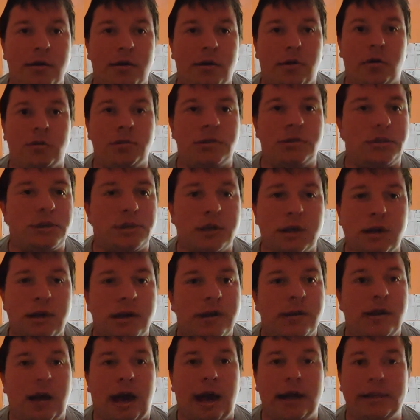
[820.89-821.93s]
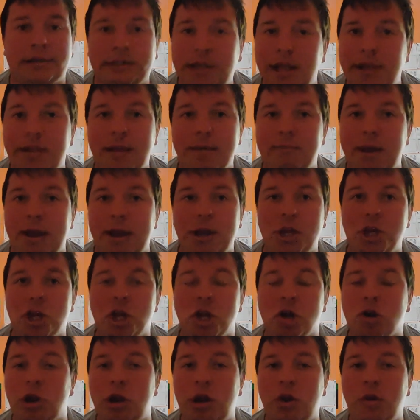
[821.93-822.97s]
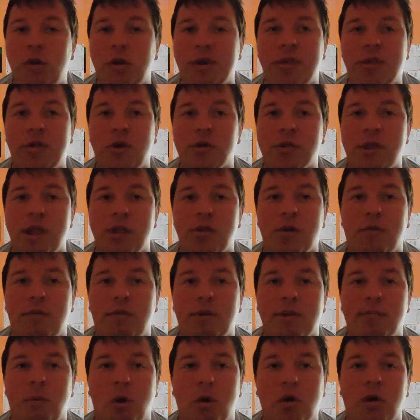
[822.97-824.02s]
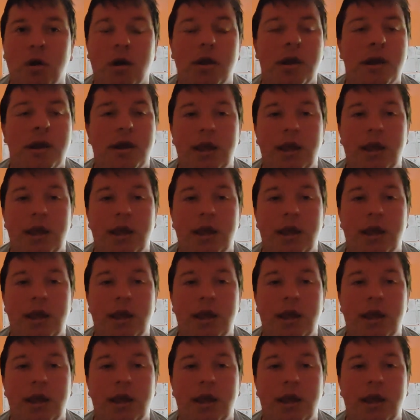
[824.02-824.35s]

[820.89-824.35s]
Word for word: Und an diese Menschen kann ich nur sagen, die sowas machen.